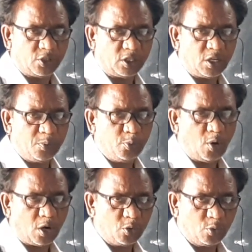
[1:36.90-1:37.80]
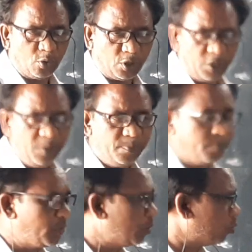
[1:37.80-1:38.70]
చదరపు అడుగుల్ని
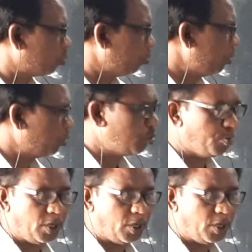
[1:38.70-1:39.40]
తొమ్మిదితో